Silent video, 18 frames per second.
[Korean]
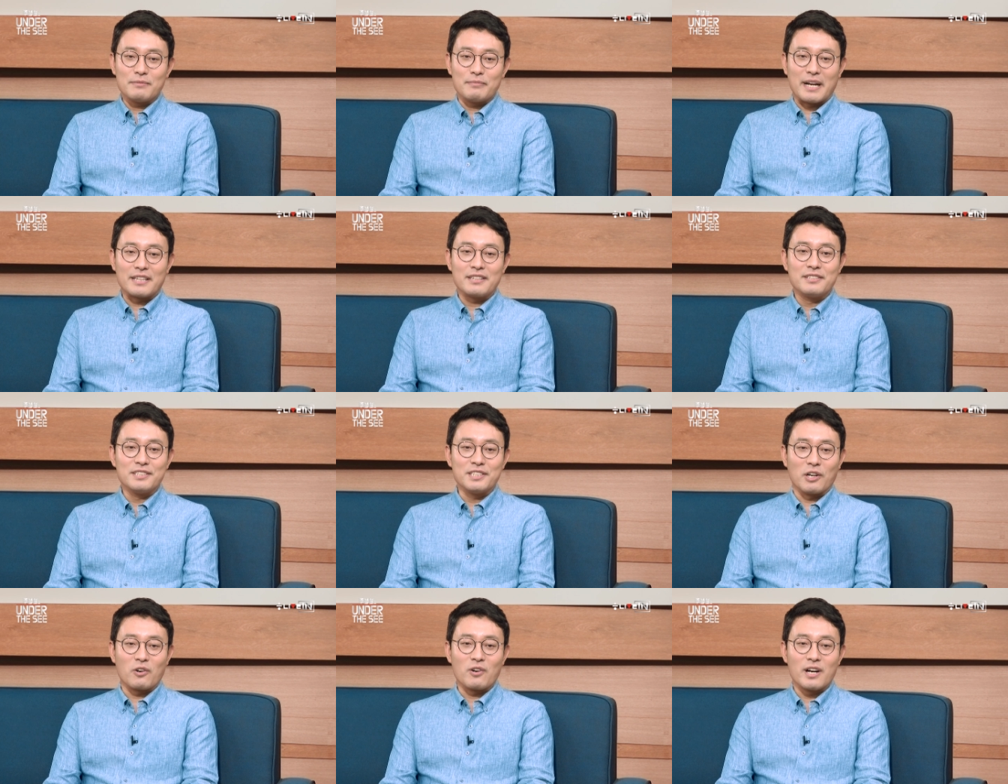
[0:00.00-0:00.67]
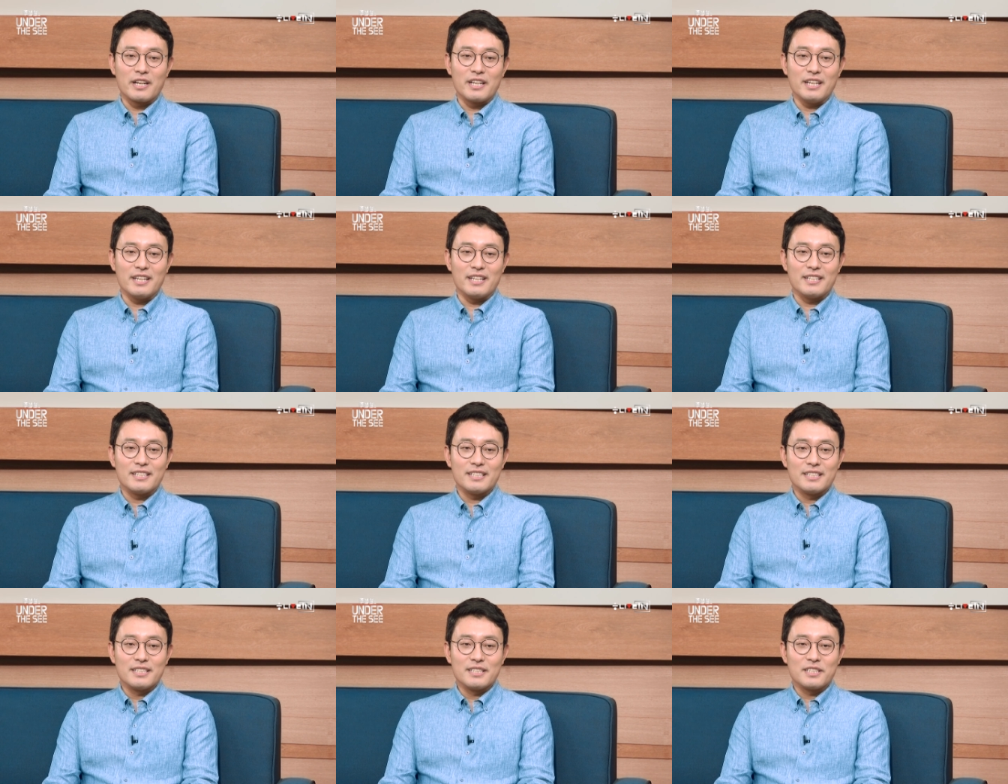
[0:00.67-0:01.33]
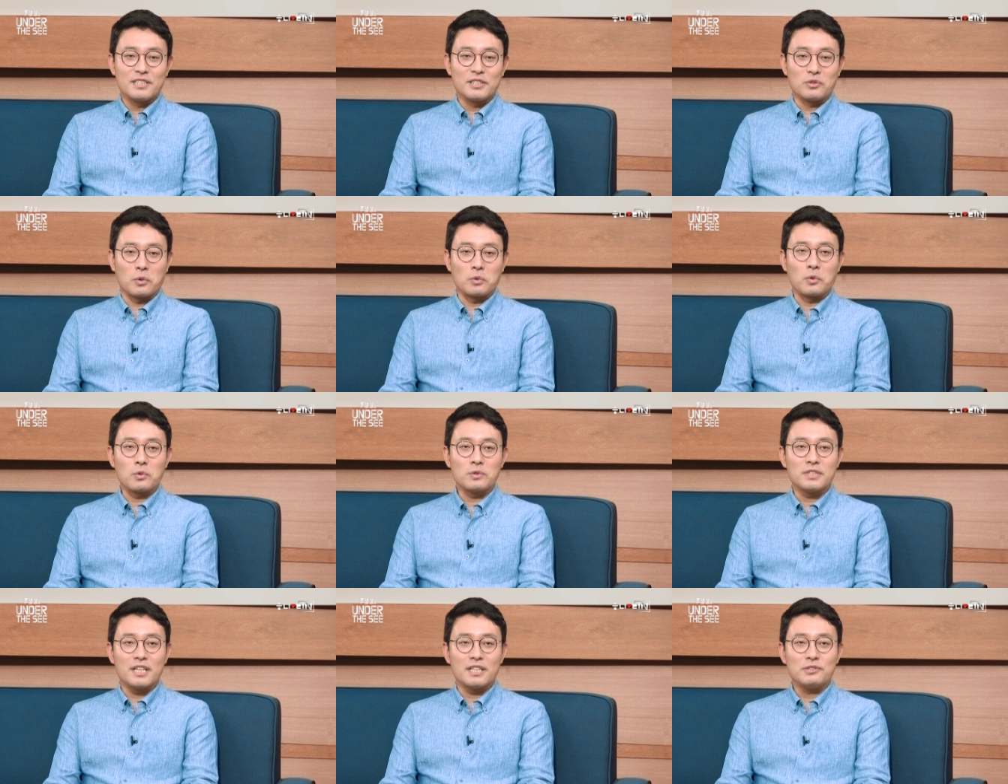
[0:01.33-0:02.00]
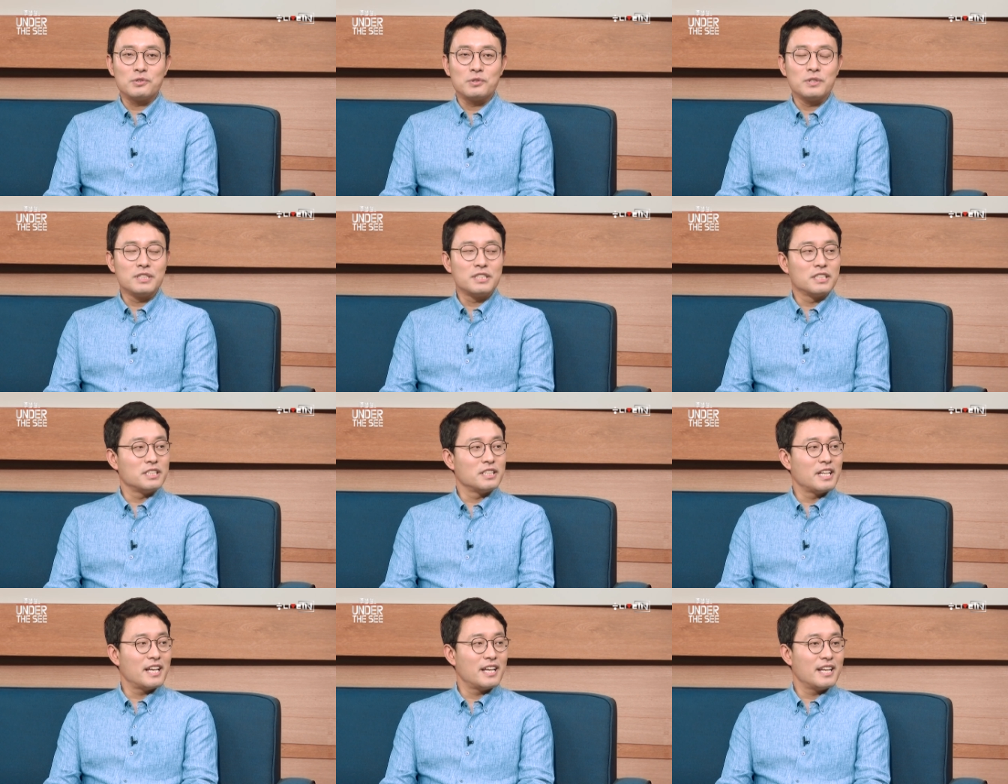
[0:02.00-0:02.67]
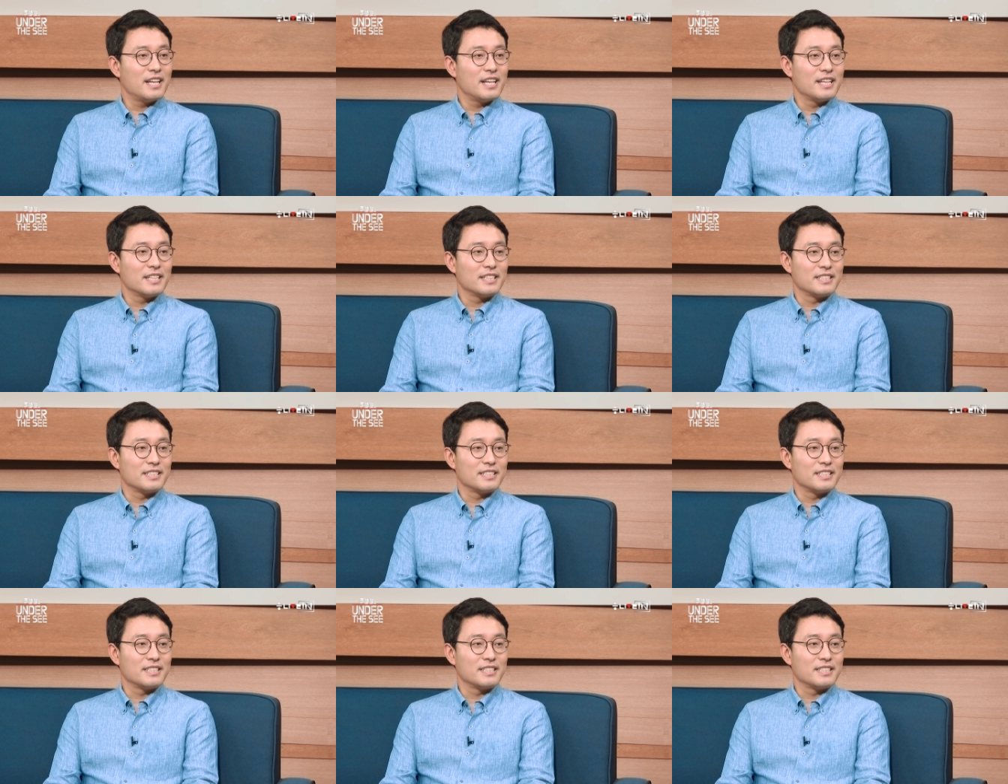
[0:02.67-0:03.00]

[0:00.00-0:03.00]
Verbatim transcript: 맡은 역할이 그 노동자 출신의